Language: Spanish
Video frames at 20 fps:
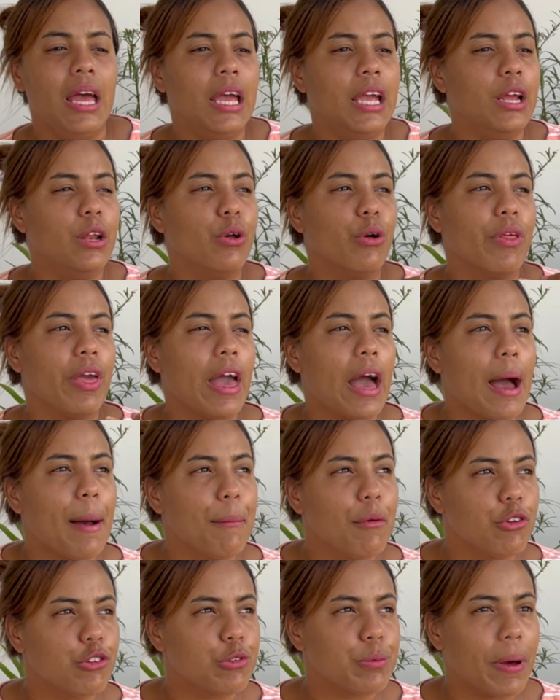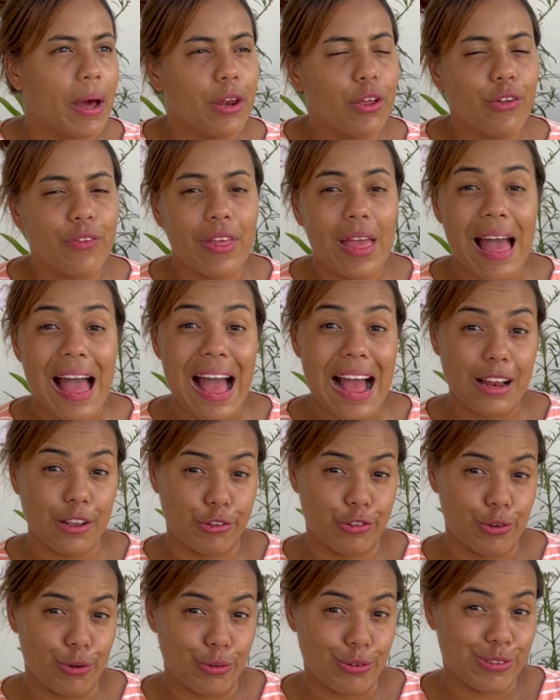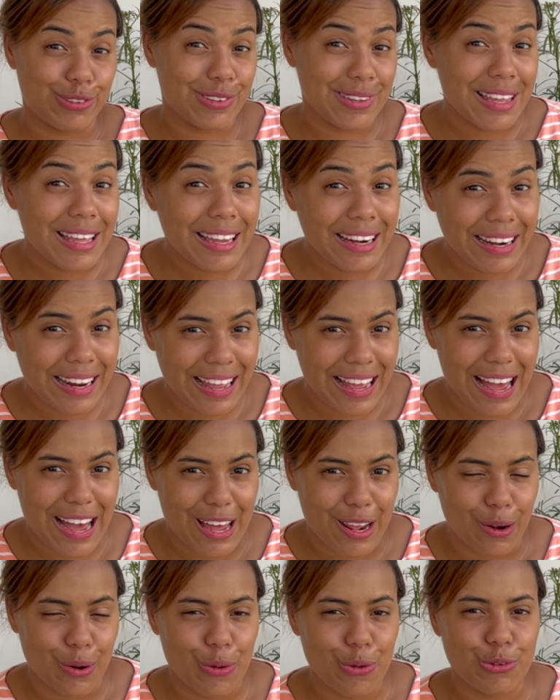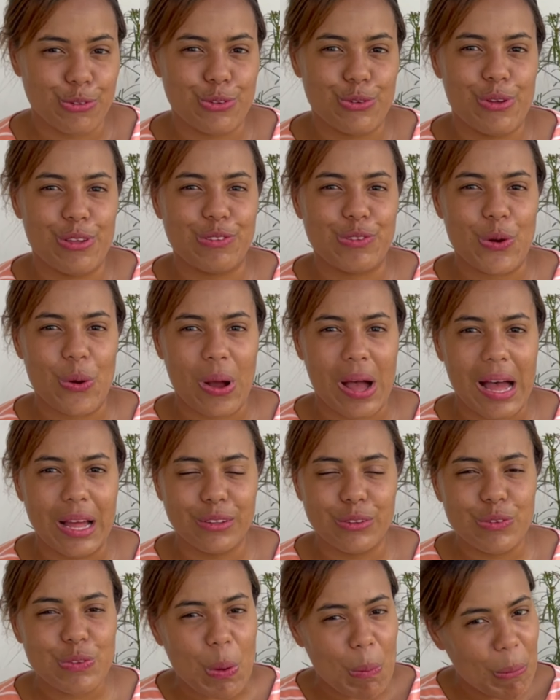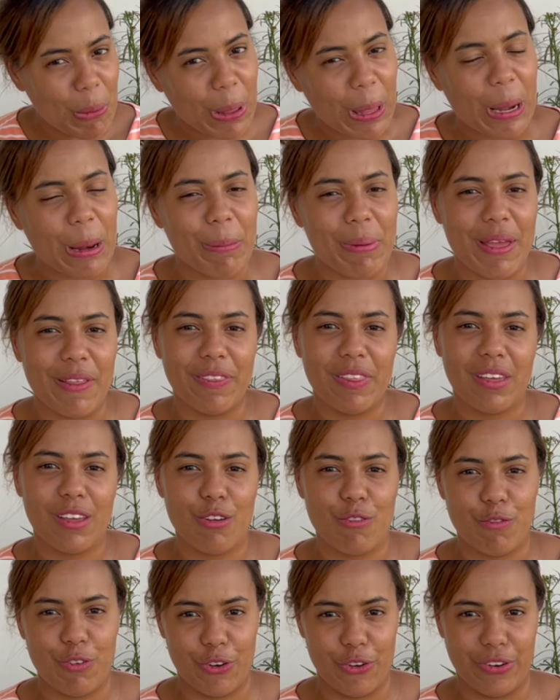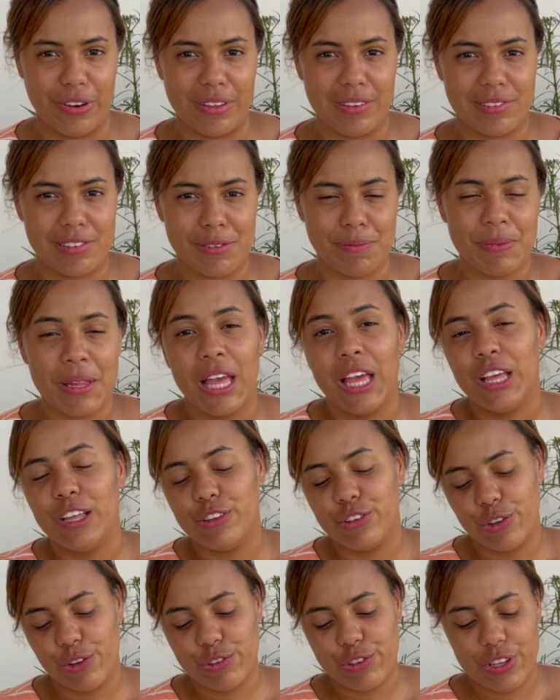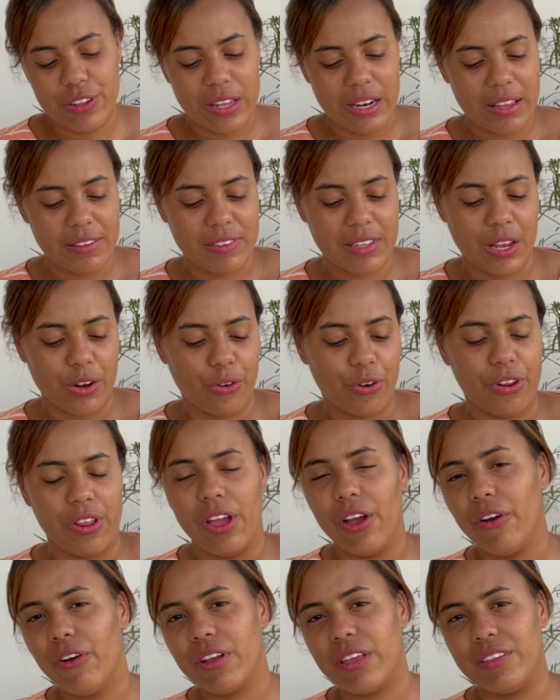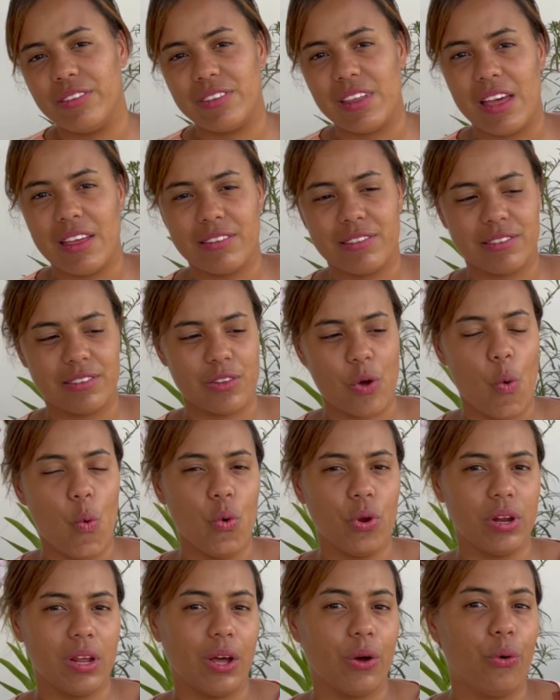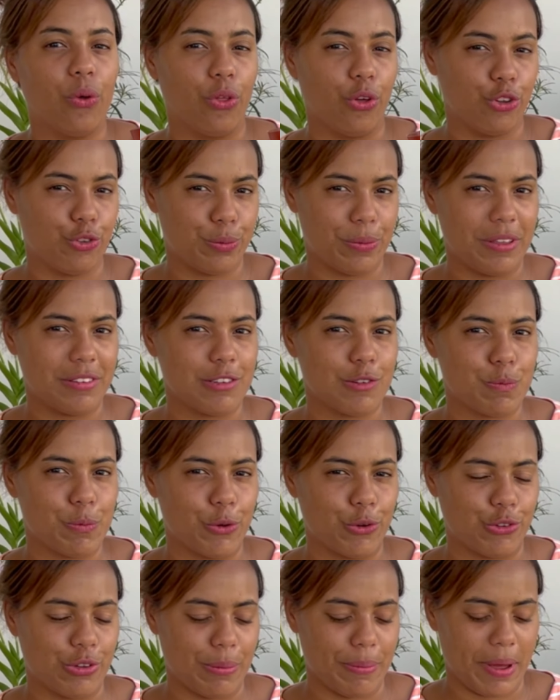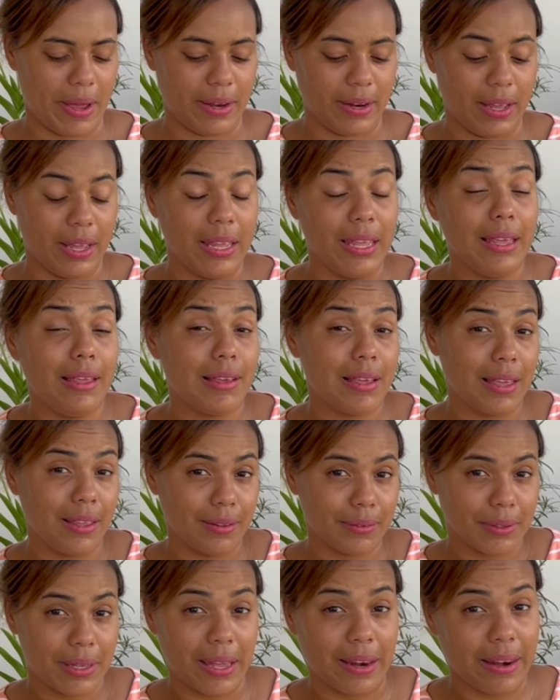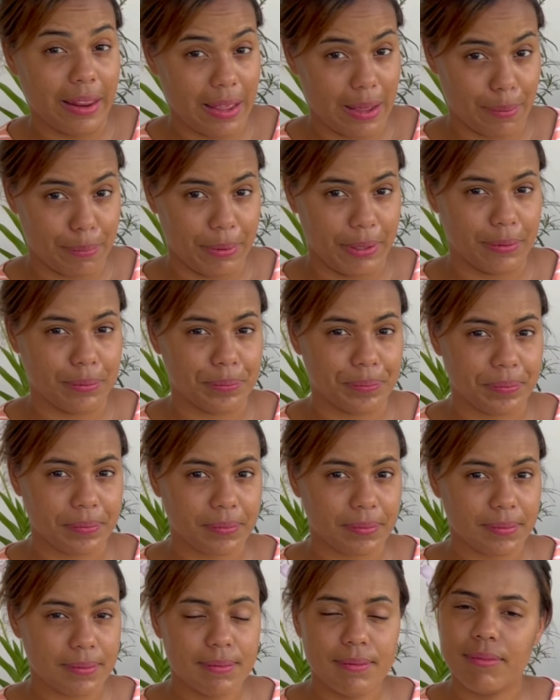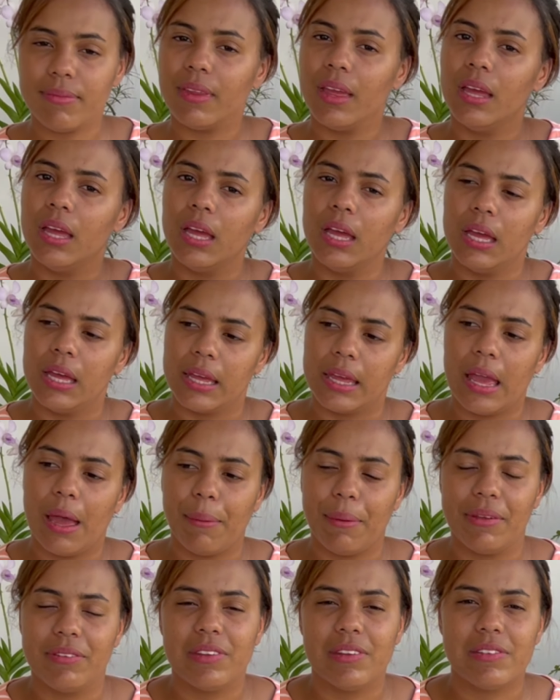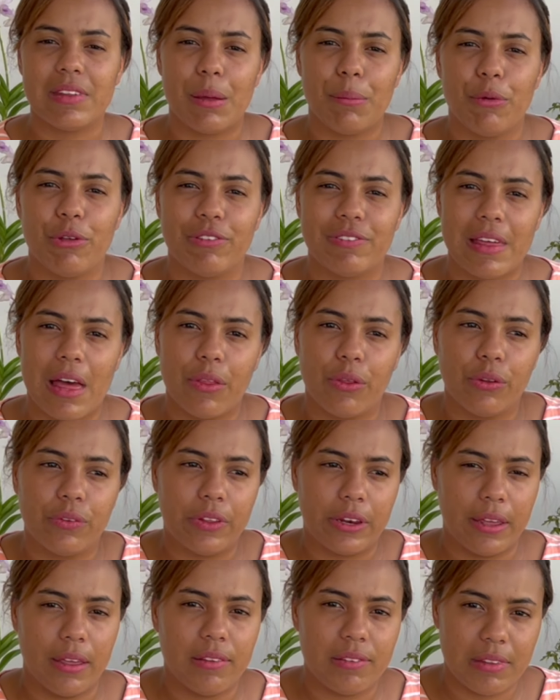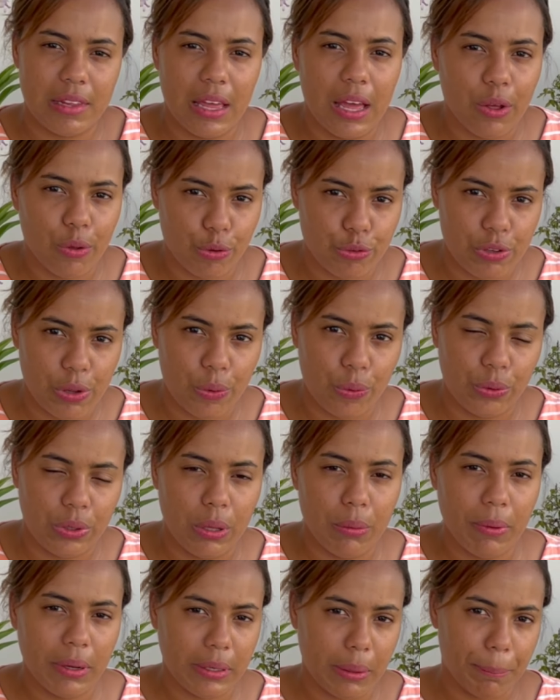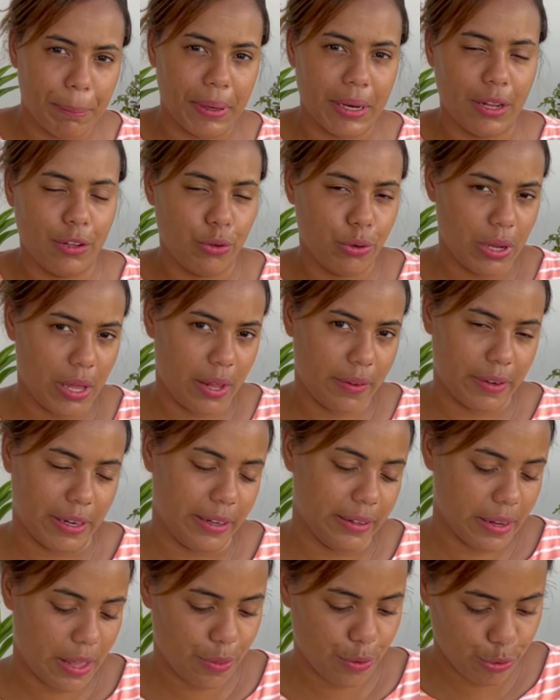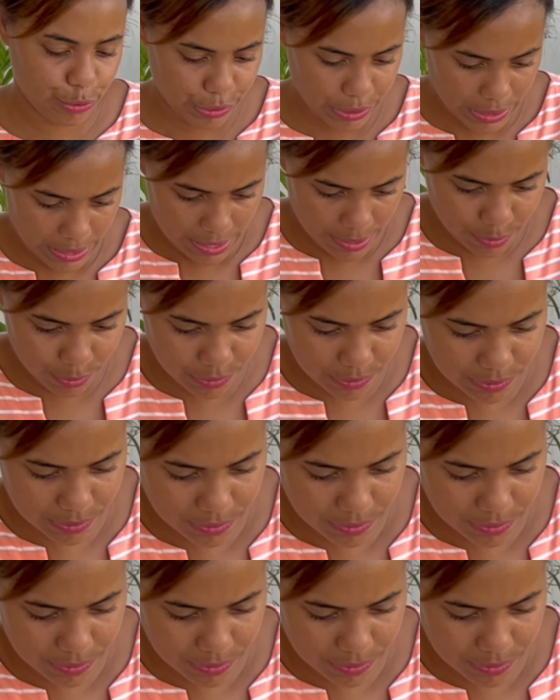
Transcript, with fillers: y lo dejamos varios días al sol sin regarlos, nuestro cactus como que revientan en flores. Yo soy de las que los riego quizás una o dos veces por semana. Y créanme que a veces hemos estado tres días consecutivos a temperatura de 32 grados.